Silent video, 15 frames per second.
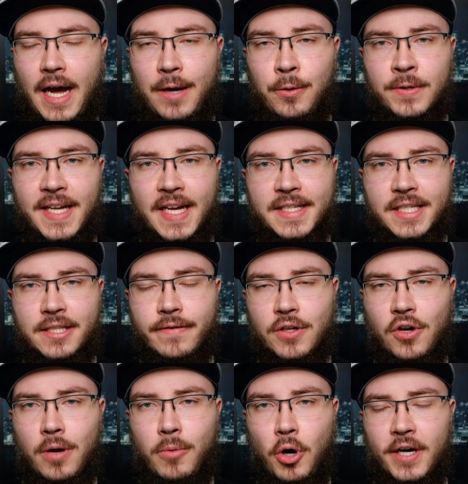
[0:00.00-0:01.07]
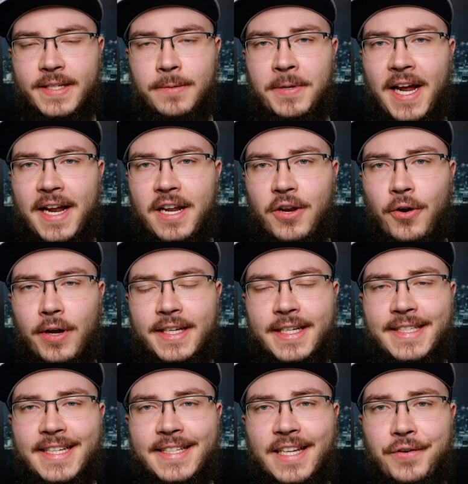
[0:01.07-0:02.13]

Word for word: Hallo und herzlich willkommen. Heute mit einer neuen Kritik,